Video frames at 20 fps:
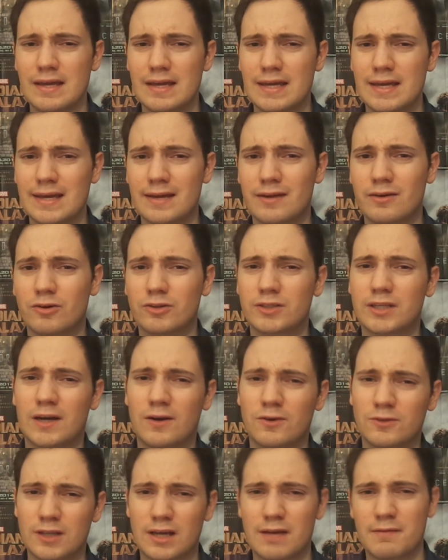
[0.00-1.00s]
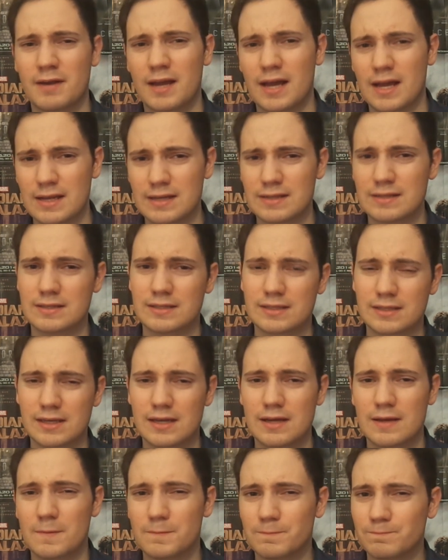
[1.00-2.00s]
Y JJ Abrams
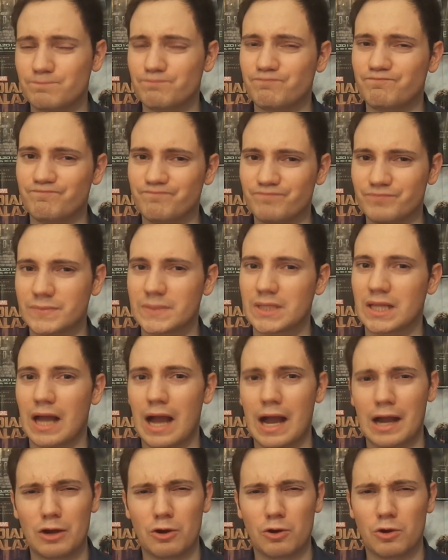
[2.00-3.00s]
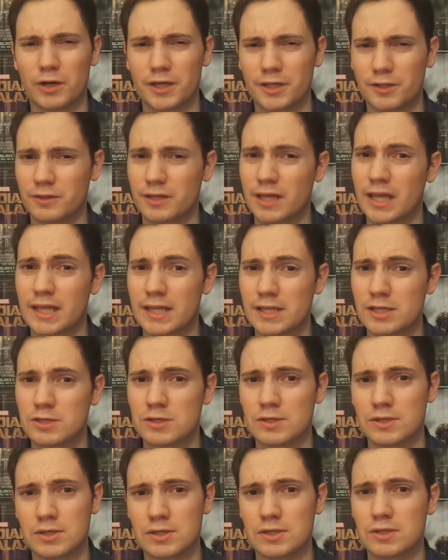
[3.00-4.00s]
Mm, ha cogido y ha
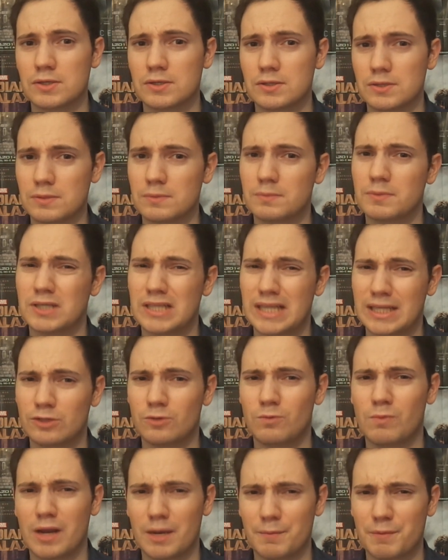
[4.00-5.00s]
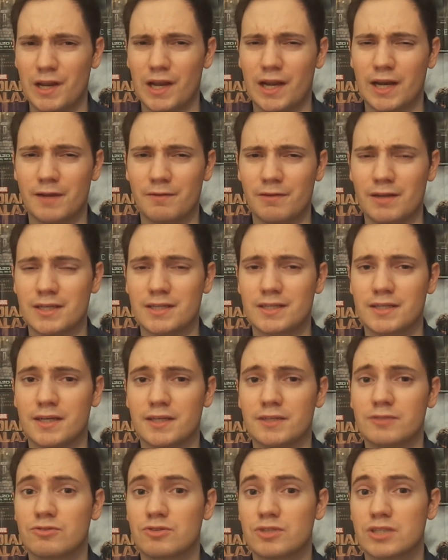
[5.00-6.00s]
dicho, voy a tomarme la revancha.
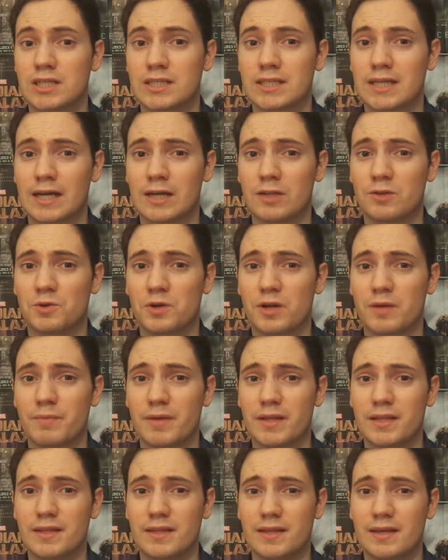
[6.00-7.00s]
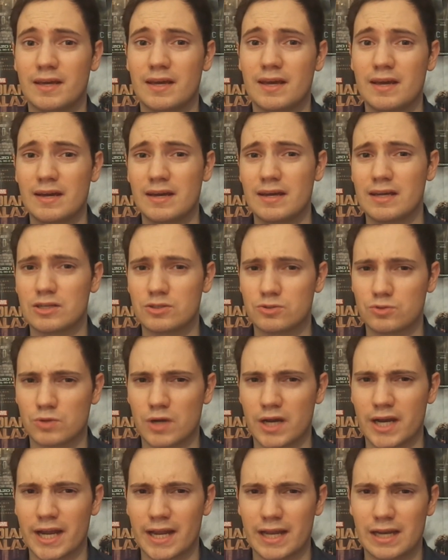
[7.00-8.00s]
Y entonces ha sacado de repente en su
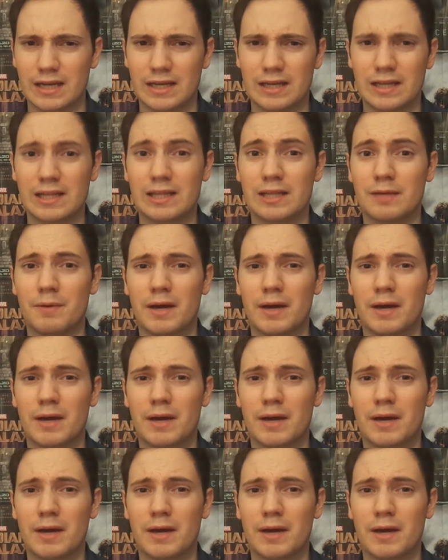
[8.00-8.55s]
canal, en el de